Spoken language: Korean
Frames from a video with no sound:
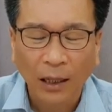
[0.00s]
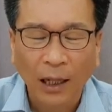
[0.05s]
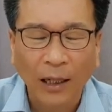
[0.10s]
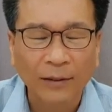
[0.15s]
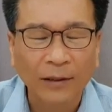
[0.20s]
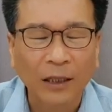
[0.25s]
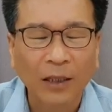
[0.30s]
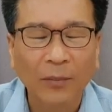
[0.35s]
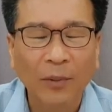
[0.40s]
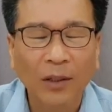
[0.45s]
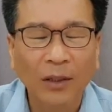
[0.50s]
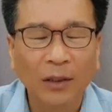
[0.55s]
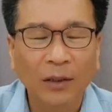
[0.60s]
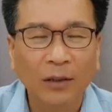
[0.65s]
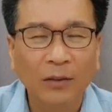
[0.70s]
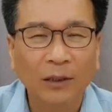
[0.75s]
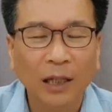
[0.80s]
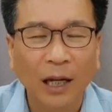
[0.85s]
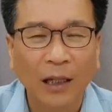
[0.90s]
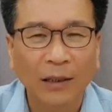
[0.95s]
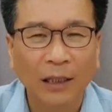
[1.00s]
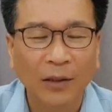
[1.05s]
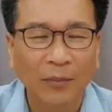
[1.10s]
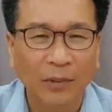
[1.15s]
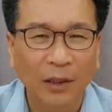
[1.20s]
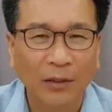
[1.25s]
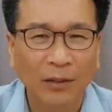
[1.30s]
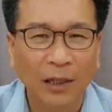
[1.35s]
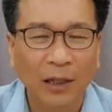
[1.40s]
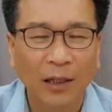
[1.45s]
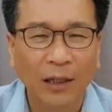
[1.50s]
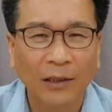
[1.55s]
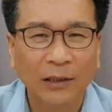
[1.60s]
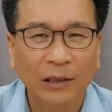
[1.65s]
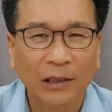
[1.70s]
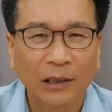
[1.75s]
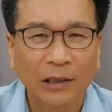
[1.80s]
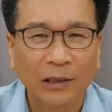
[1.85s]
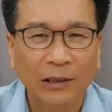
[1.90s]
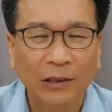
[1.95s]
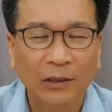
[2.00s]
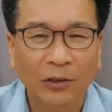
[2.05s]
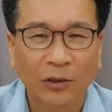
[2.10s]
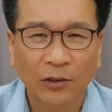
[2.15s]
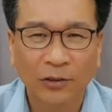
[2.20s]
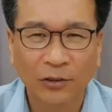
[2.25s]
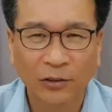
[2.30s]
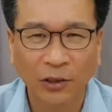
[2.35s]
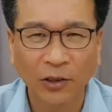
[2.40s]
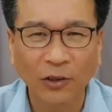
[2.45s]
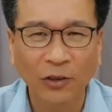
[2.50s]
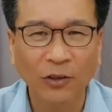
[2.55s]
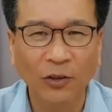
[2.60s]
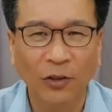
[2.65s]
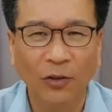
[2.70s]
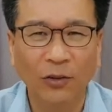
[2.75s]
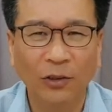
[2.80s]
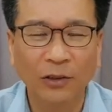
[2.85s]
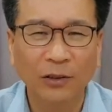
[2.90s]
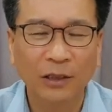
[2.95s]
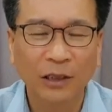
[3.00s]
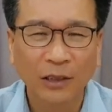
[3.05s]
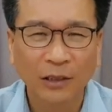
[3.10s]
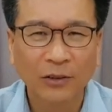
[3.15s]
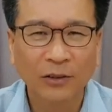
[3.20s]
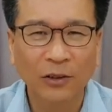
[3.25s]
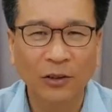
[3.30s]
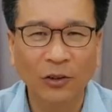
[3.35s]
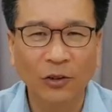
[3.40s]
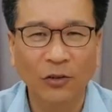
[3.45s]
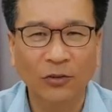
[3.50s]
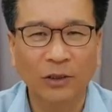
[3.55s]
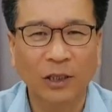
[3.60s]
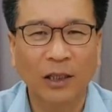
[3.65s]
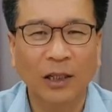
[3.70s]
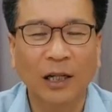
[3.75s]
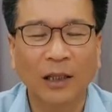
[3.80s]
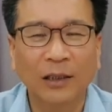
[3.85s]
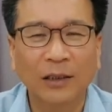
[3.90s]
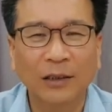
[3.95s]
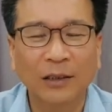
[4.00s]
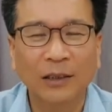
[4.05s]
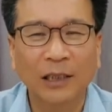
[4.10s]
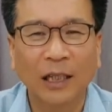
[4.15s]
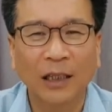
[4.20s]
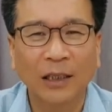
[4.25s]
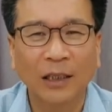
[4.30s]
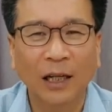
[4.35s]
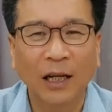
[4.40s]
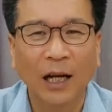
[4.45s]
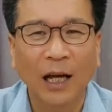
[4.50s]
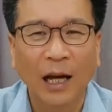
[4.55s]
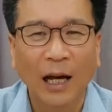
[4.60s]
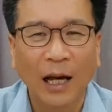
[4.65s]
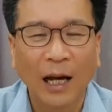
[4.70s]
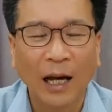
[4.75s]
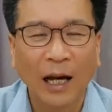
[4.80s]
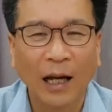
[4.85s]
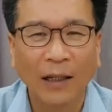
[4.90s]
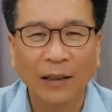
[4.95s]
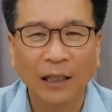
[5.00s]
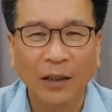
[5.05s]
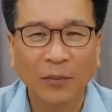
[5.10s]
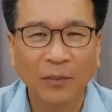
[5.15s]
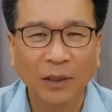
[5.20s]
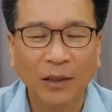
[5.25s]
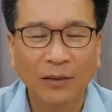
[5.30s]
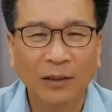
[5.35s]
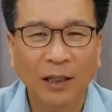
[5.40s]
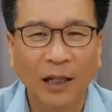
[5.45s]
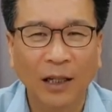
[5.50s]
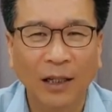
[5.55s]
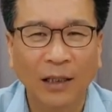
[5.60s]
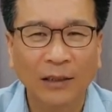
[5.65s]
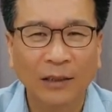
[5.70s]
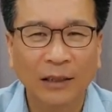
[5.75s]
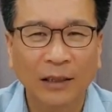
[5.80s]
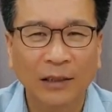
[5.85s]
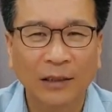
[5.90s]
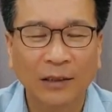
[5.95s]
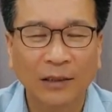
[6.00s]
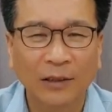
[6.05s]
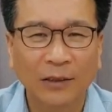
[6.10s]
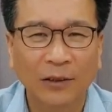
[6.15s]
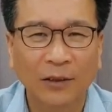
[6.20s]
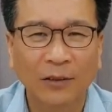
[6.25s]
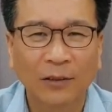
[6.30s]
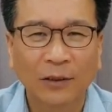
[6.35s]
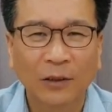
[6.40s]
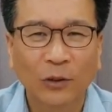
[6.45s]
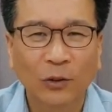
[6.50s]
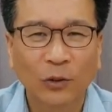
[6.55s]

하나님의 일은 하나님께서 행하시는 것이죠. 선교는 선교사가 하는 것이 아니라 하나님께서 행하시는 것이죠.